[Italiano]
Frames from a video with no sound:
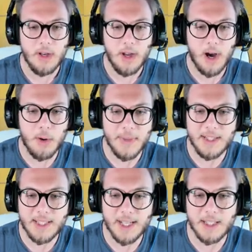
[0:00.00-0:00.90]

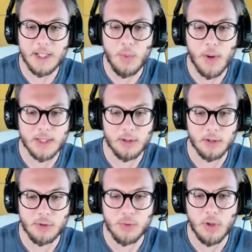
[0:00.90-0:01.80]
aumentate di
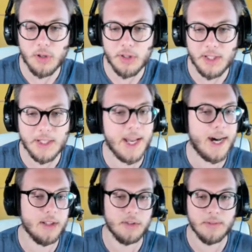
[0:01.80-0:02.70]
4 su ogni
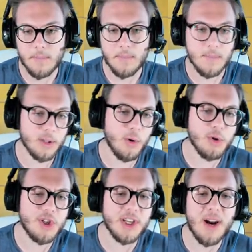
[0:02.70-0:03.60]
lato. Madò,
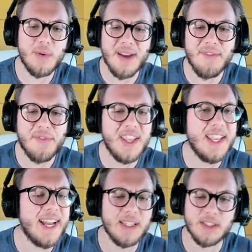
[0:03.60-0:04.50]
uscirà una
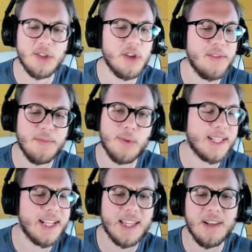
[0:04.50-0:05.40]
figata, signori,
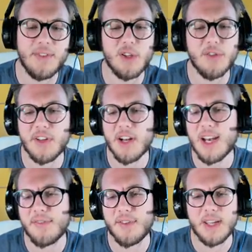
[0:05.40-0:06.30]
guardate il video fino
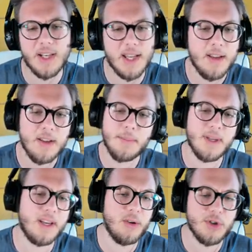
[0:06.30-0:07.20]
alla fine,
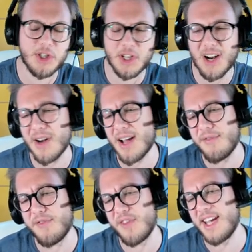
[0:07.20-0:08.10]
perché uscirà una
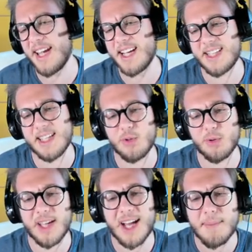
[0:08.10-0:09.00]
figata
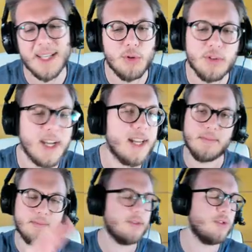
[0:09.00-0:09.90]
totale, ma
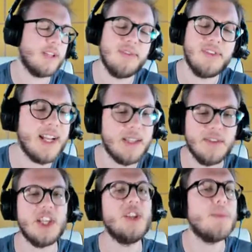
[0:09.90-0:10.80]
totale. Total, fidatevi,
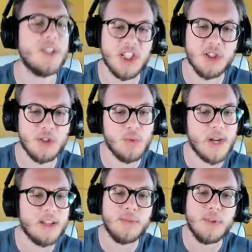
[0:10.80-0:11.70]
100% assicurato, ve lo